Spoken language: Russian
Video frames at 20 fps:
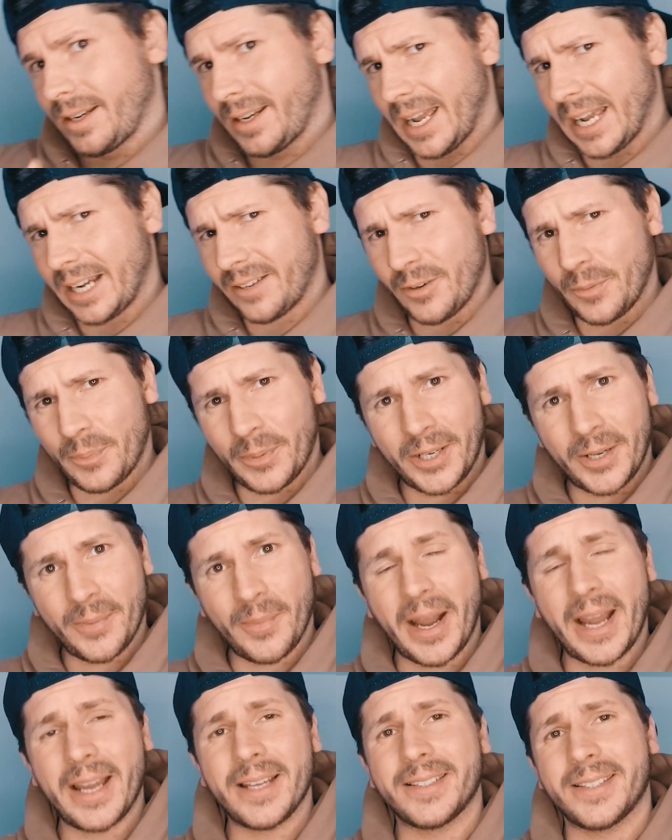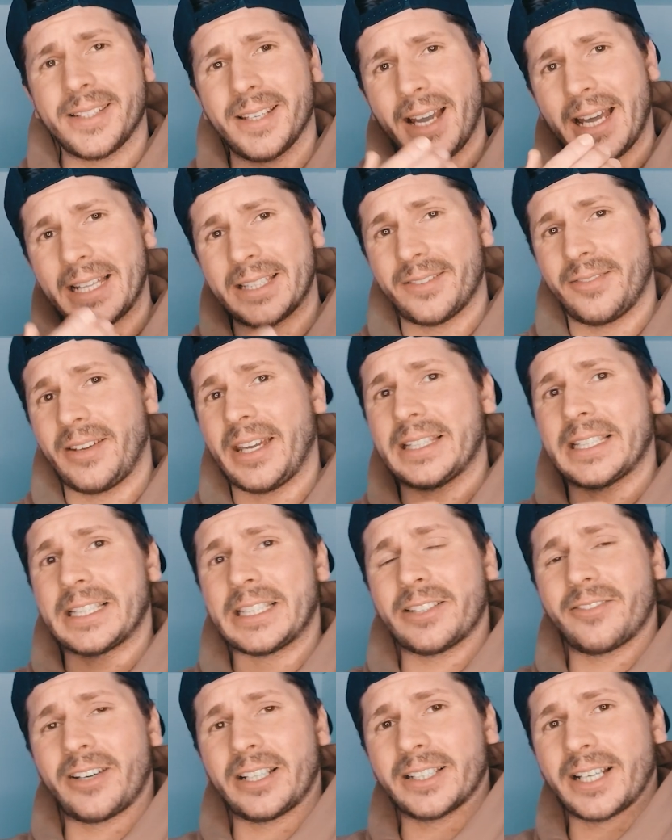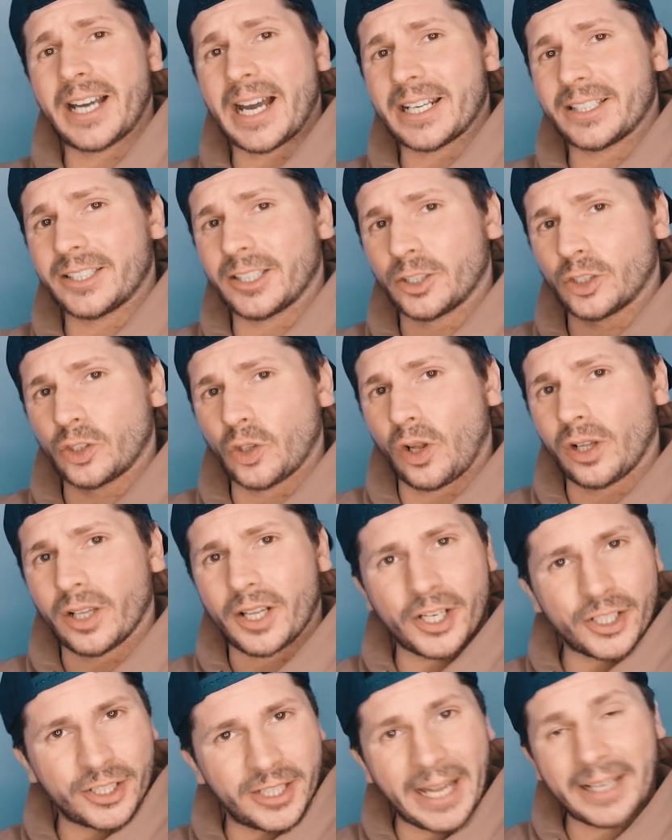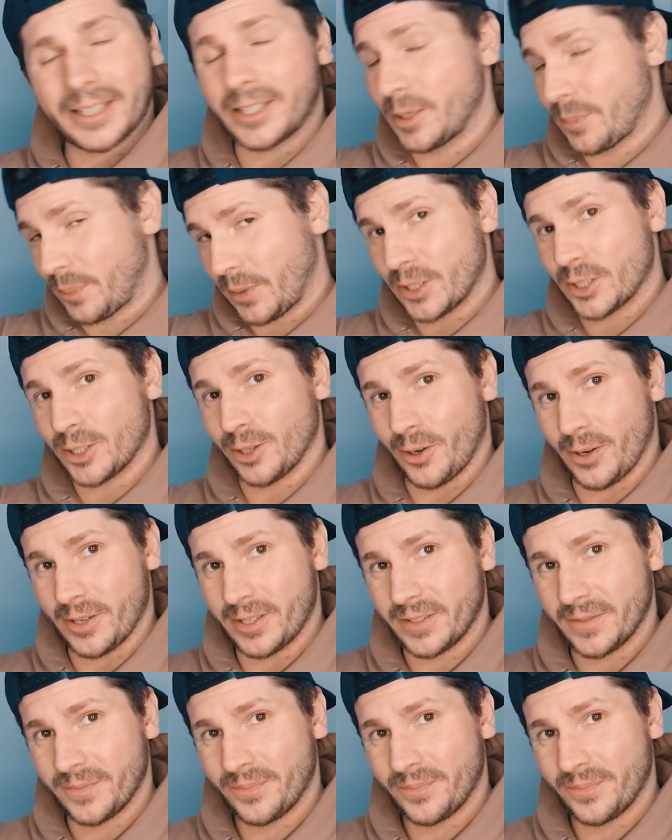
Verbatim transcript: Как вы понимаете, ответ от авангарда долго ждать не пришлось.